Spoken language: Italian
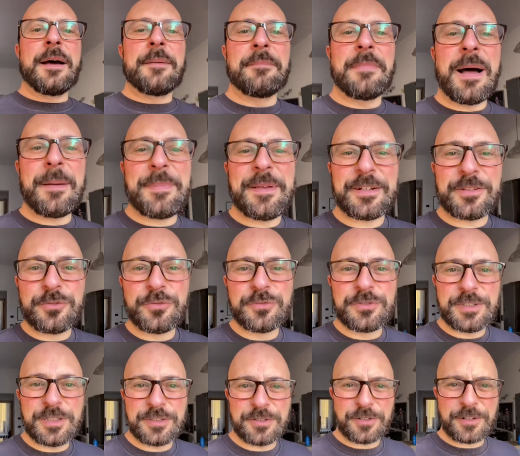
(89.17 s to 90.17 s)
ma per
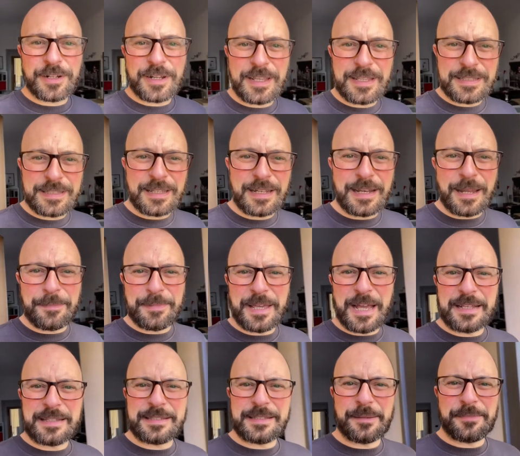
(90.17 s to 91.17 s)
tutti i torresi la
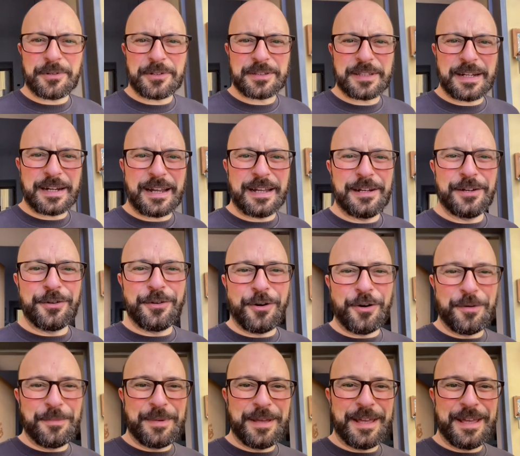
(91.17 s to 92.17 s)
piazza porterà il
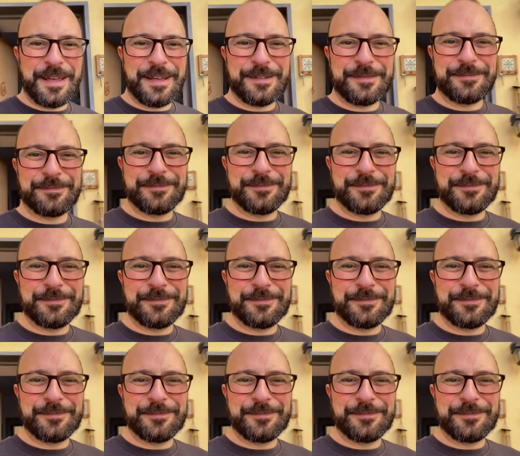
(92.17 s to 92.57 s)
nome